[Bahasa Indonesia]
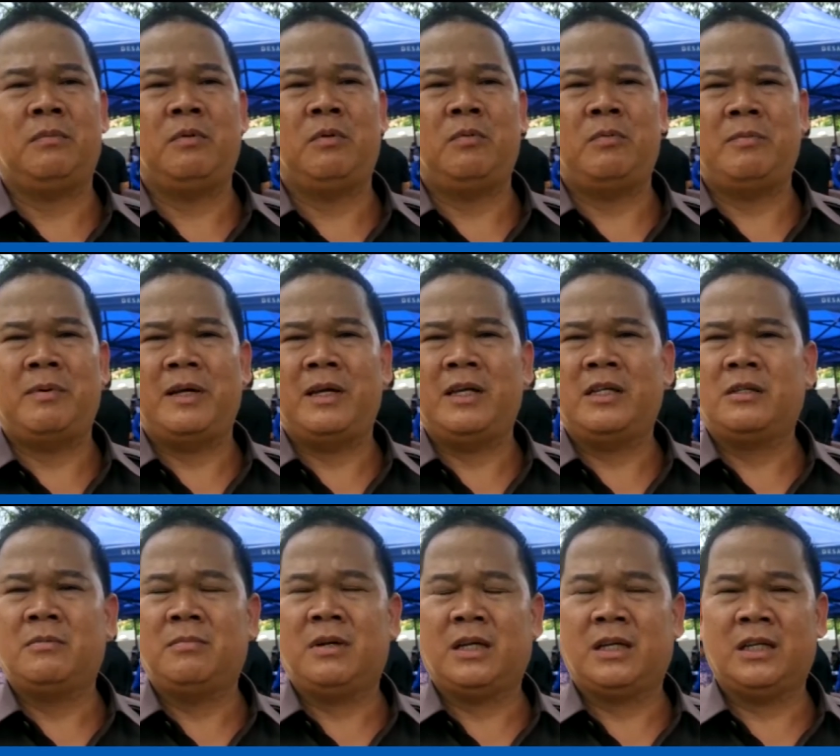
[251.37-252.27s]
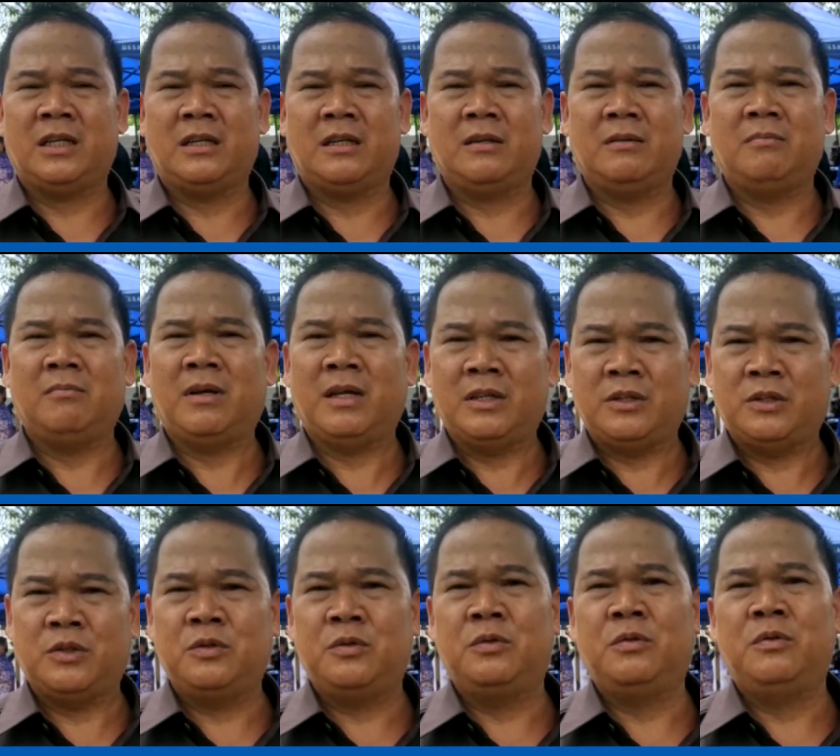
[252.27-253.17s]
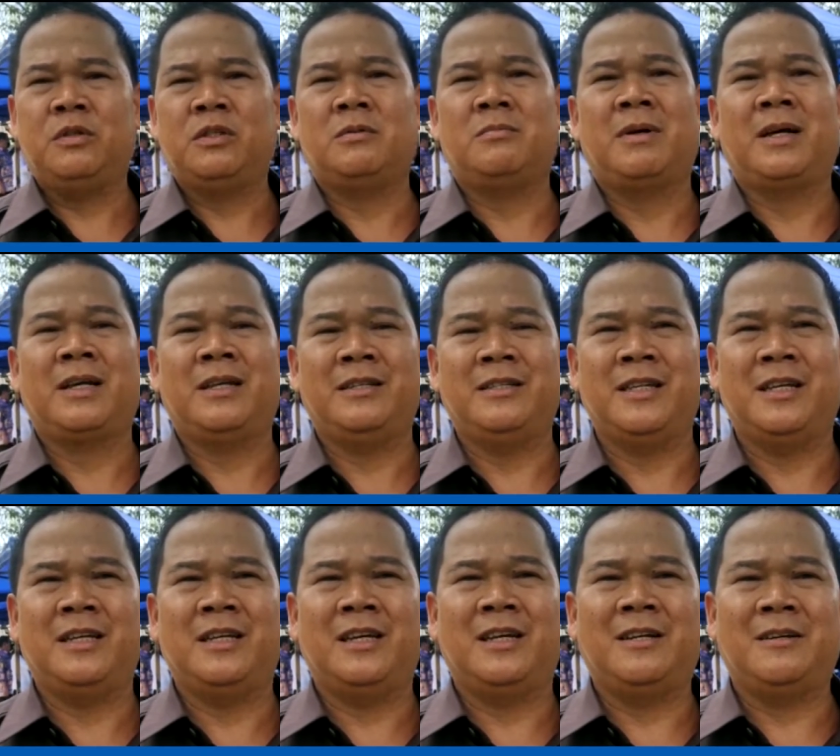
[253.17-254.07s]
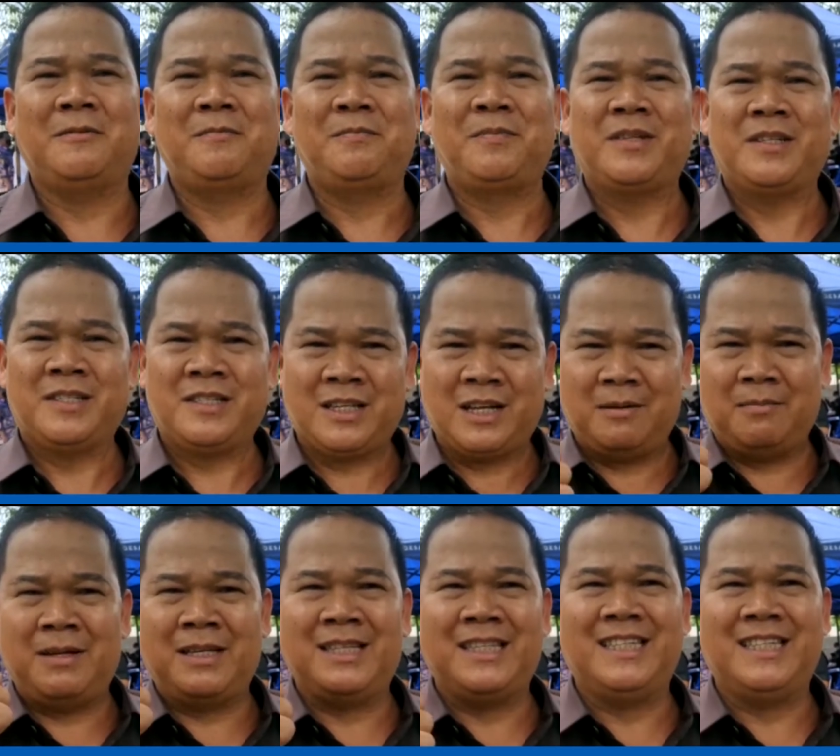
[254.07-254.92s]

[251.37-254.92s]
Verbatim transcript: supaya semakin maju semakin iya, selamat